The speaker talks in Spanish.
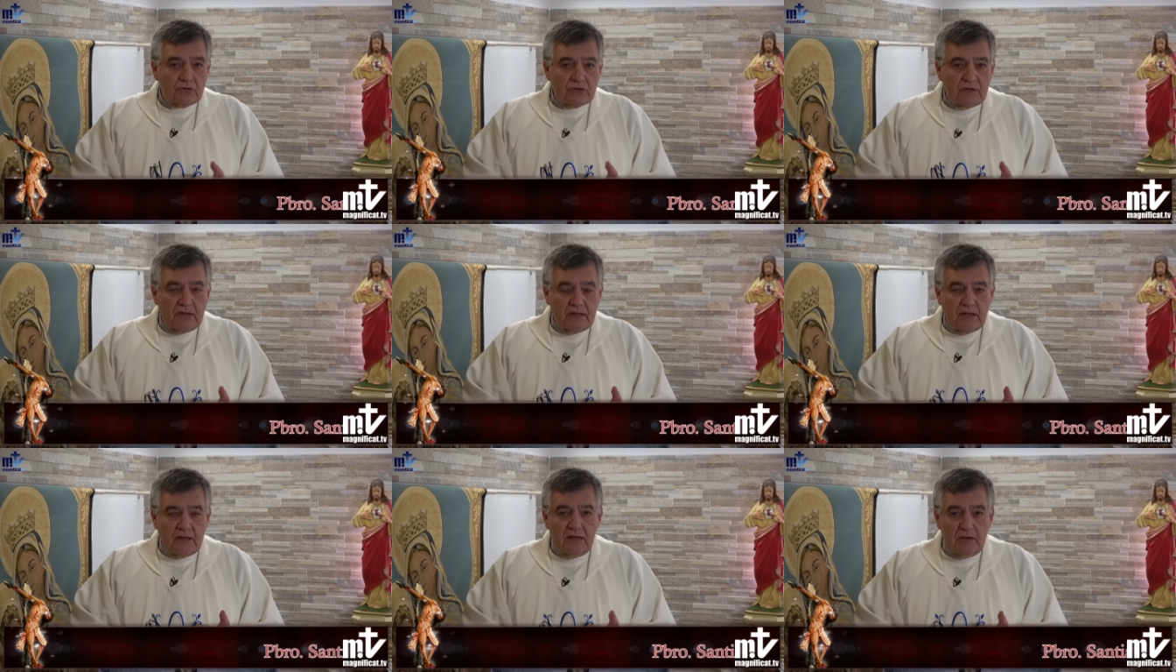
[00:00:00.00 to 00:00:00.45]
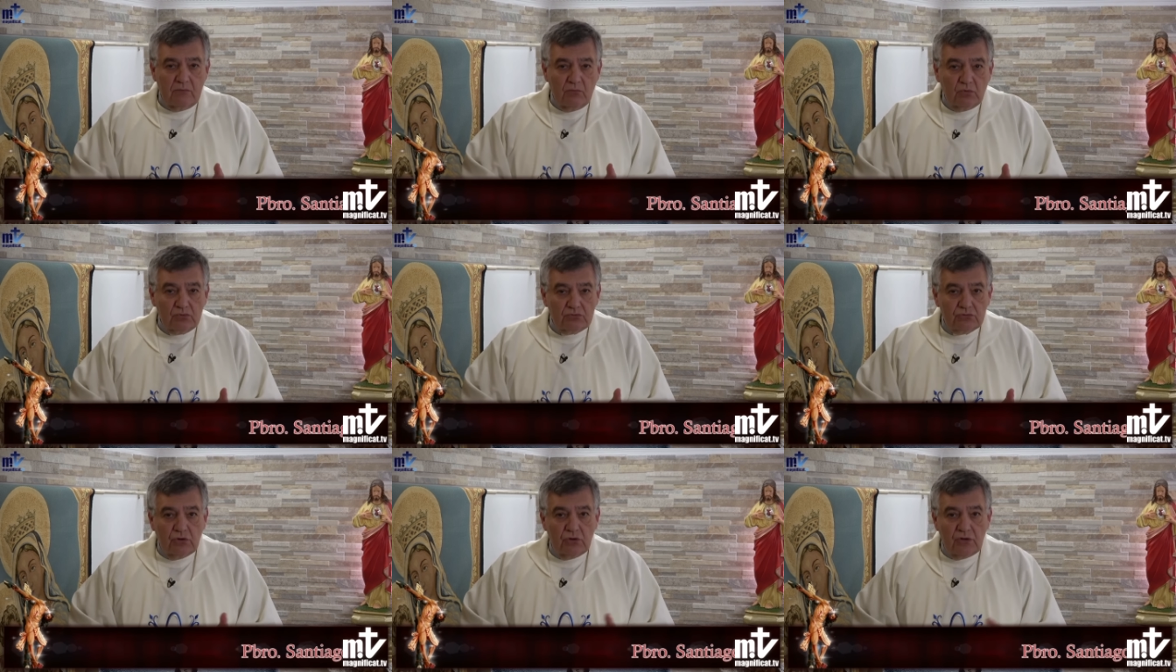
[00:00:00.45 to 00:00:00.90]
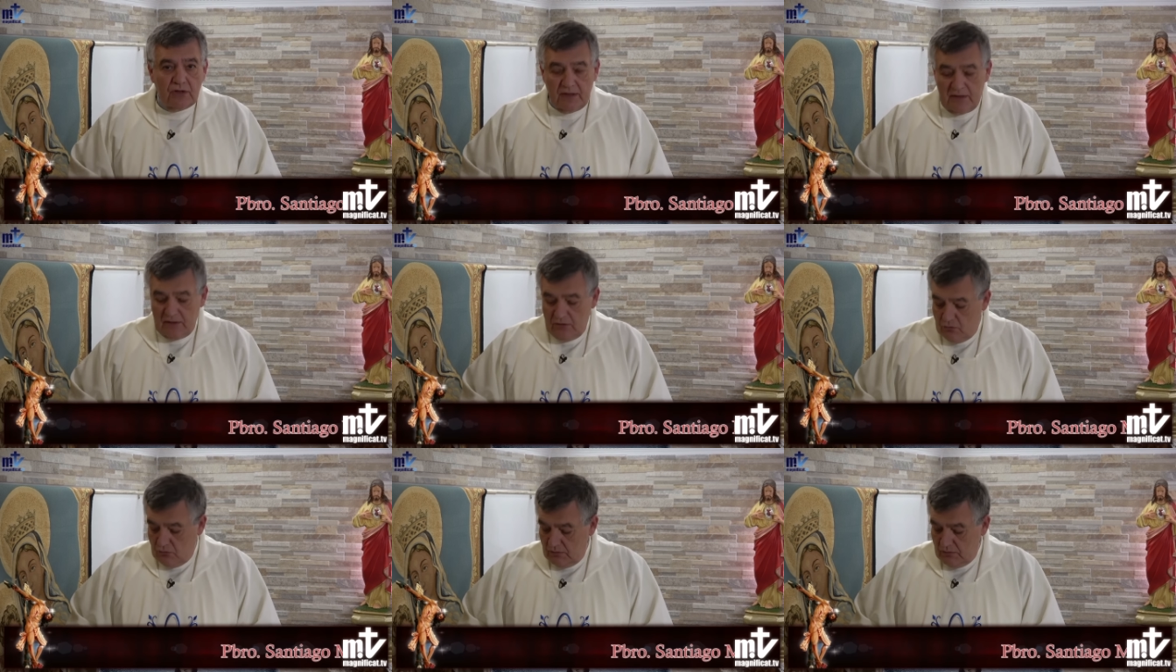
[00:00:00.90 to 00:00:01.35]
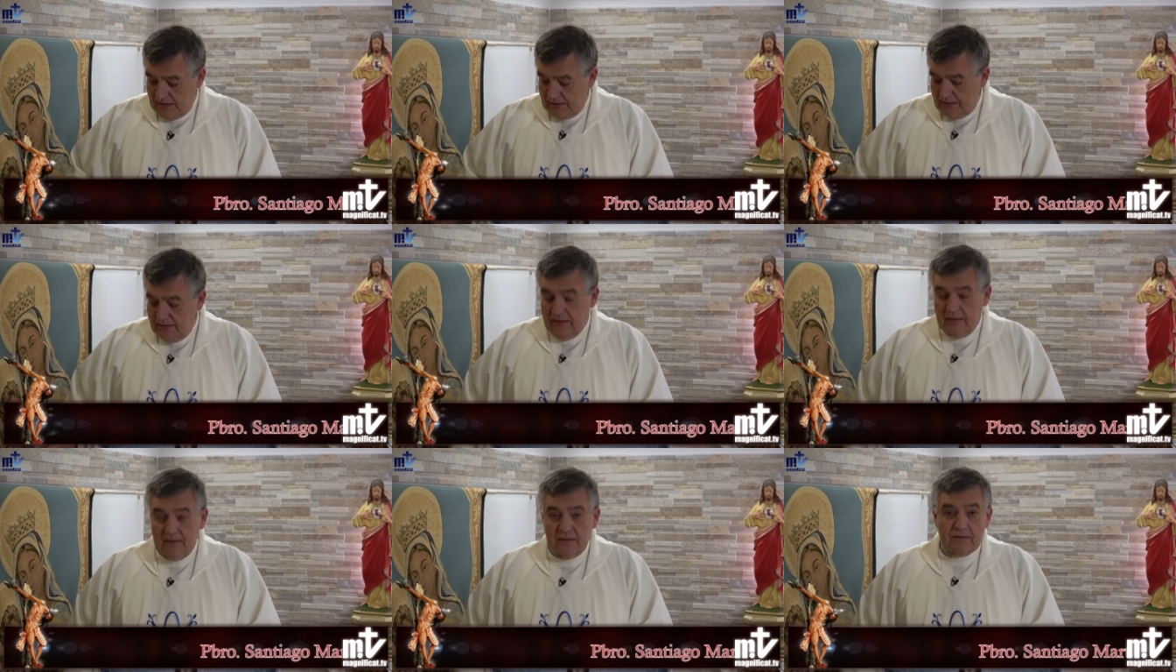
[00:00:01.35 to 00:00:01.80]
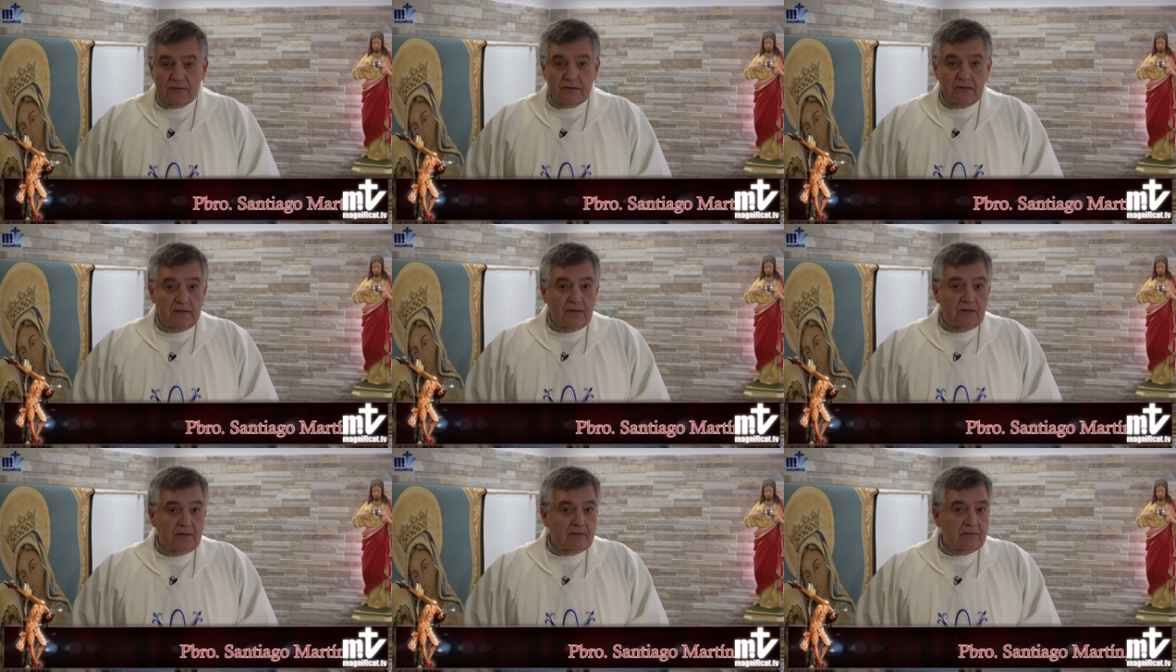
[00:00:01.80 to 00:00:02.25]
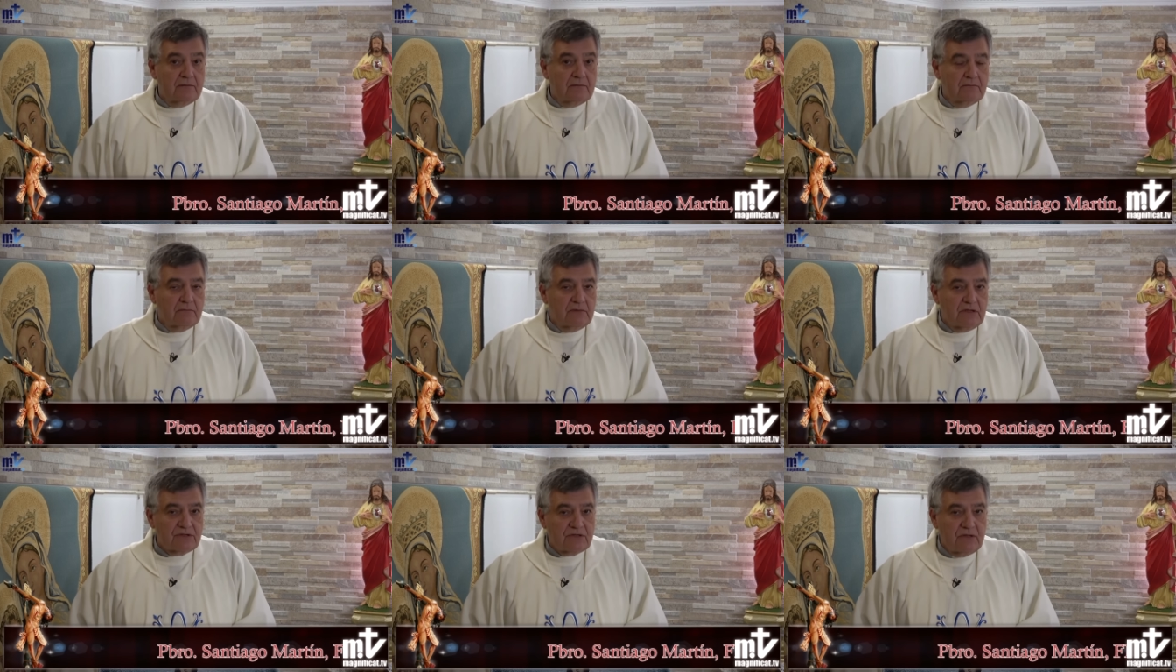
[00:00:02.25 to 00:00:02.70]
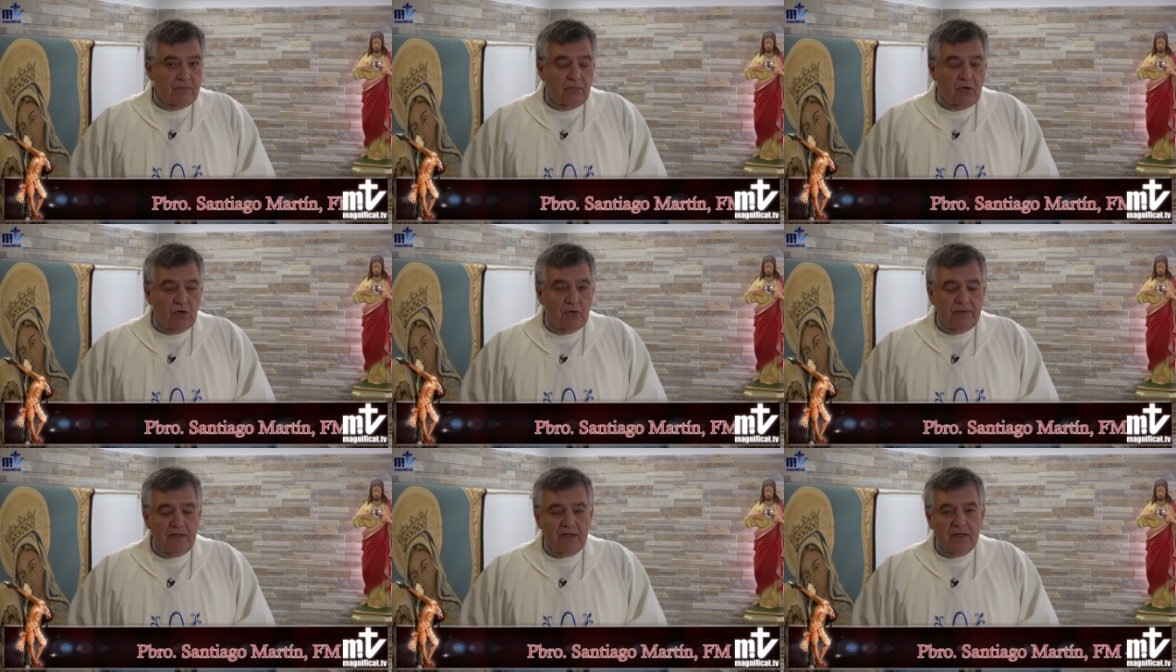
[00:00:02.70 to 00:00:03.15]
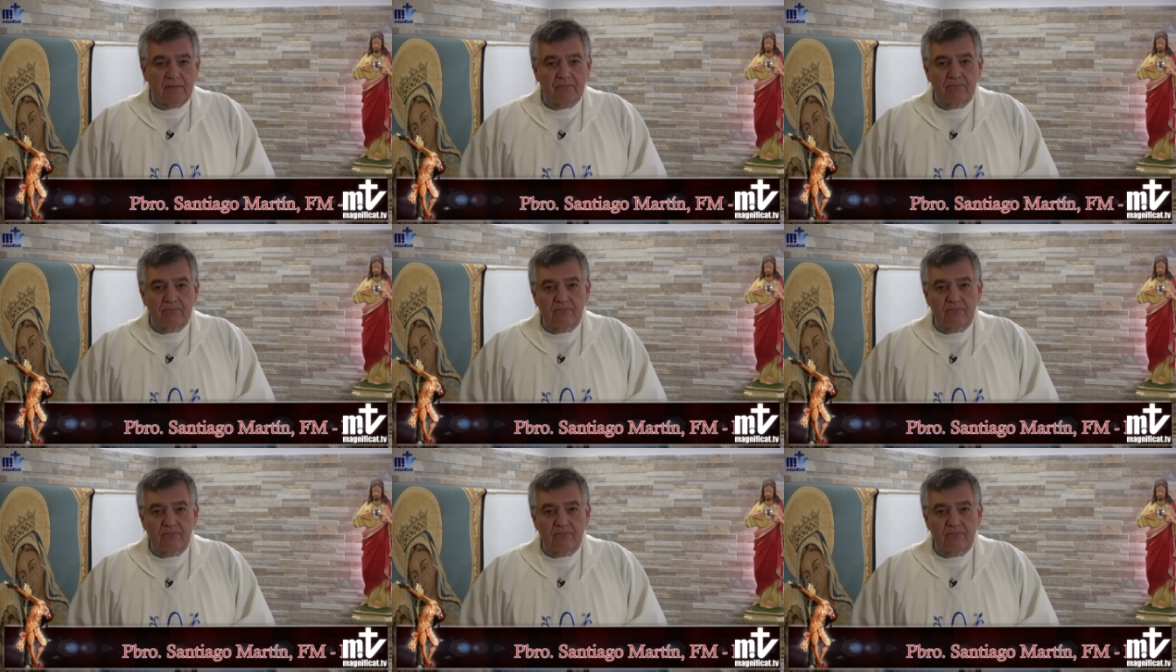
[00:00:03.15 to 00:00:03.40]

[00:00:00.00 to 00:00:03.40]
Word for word: que era el mundo en el cual él se desenvolvía.